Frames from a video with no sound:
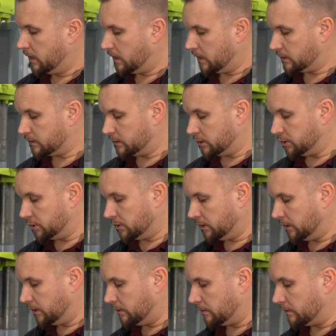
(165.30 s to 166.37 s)

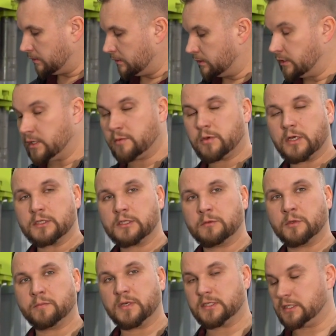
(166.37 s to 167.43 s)
оснащены э, Т-образными
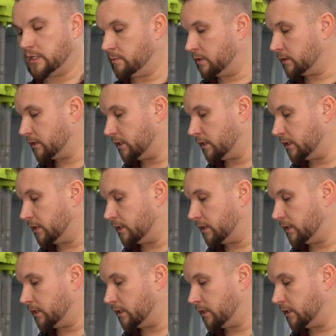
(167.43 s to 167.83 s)
пазами,